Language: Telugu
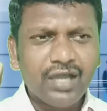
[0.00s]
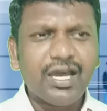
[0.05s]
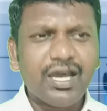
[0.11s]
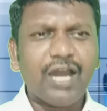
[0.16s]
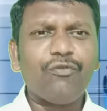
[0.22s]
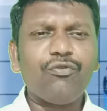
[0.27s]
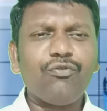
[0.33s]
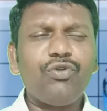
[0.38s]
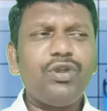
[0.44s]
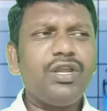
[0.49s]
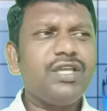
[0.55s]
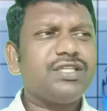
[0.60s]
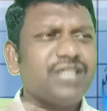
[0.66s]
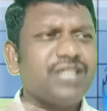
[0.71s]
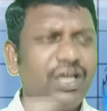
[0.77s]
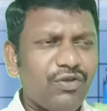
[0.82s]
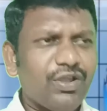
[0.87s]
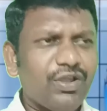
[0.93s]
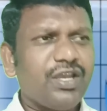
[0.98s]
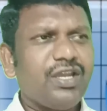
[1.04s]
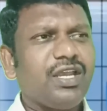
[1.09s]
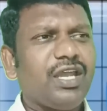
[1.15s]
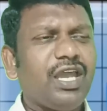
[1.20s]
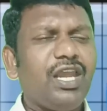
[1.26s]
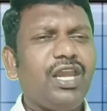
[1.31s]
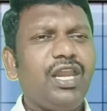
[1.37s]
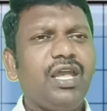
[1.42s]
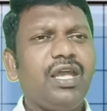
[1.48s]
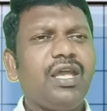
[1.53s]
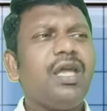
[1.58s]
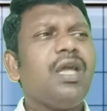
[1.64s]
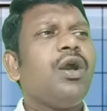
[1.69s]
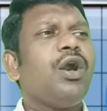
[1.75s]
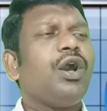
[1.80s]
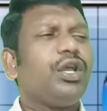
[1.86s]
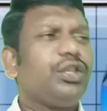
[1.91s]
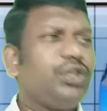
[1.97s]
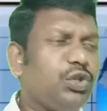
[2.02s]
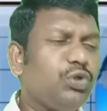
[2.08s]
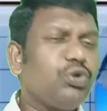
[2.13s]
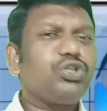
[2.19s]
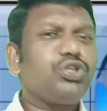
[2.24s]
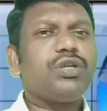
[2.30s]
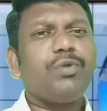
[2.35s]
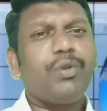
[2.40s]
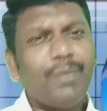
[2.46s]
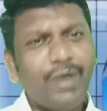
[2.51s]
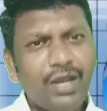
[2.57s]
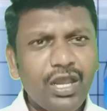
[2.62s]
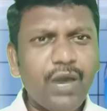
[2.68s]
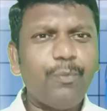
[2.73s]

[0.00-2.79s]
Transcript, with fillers: గల్ఫ్ నుండి సెలవుకి ఇంటికి వెళ్ళి తిరిగి వచ్చేటప్పుడు మళ్ళీ